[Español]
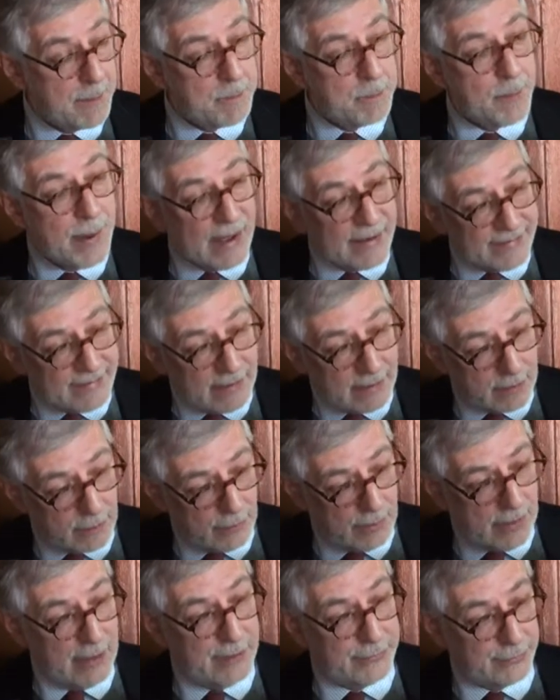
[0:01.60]
¿Qué pasa
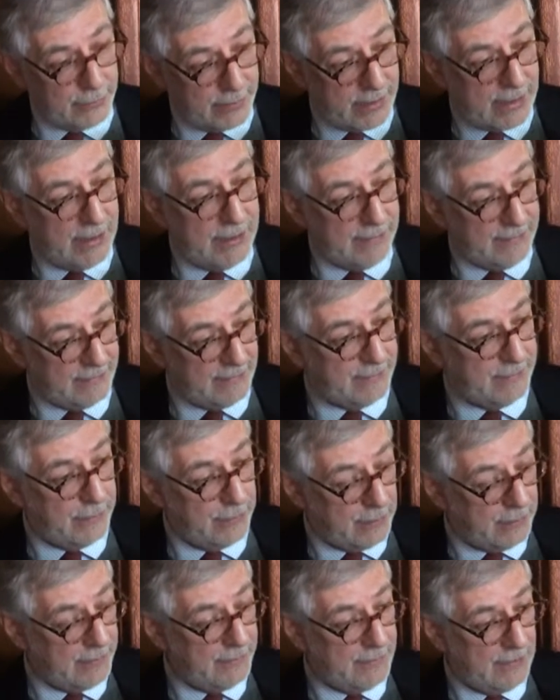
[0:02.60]
con las
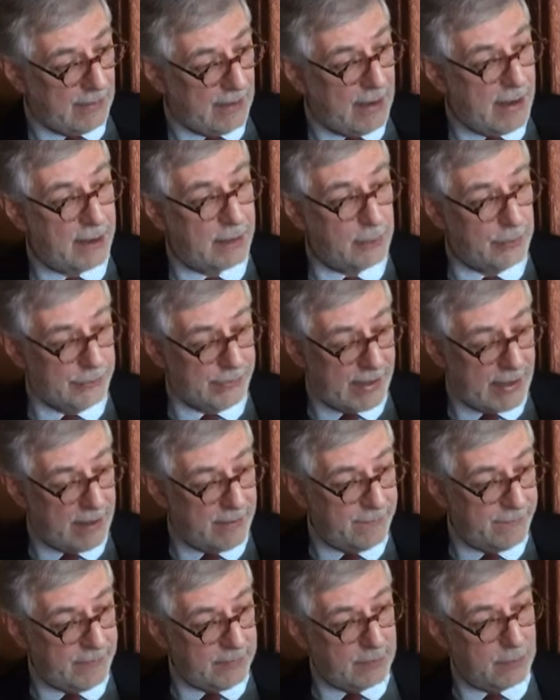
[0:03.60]
organizaciones del
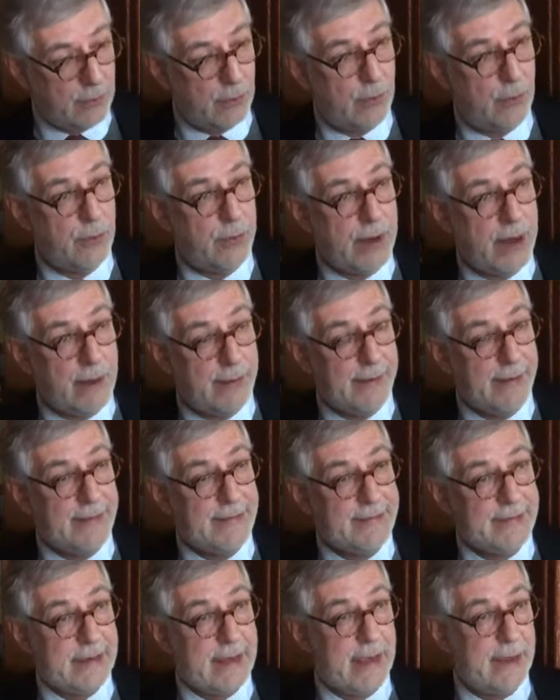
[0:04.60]
narcotráfico una
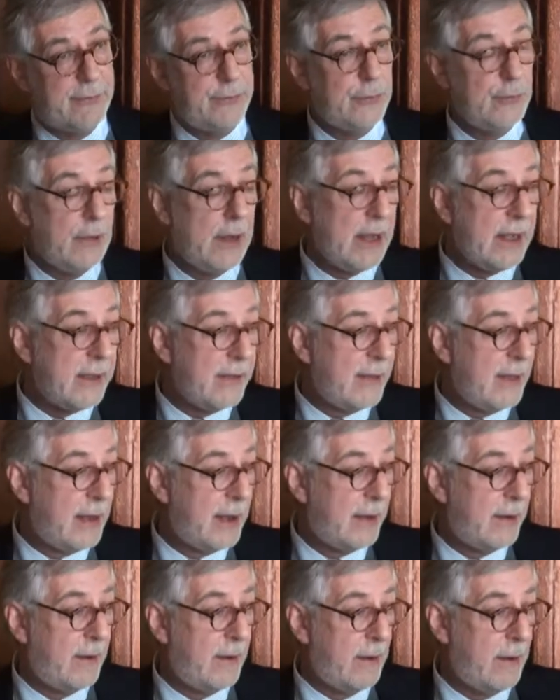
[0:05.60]
vez que su
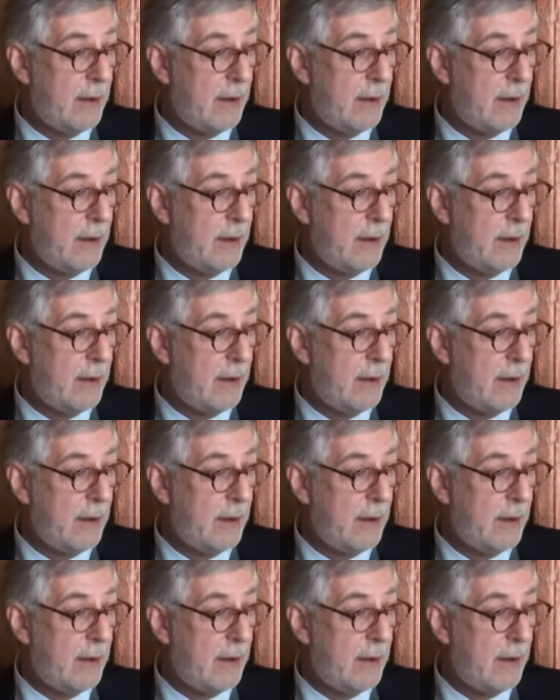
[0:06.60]
líder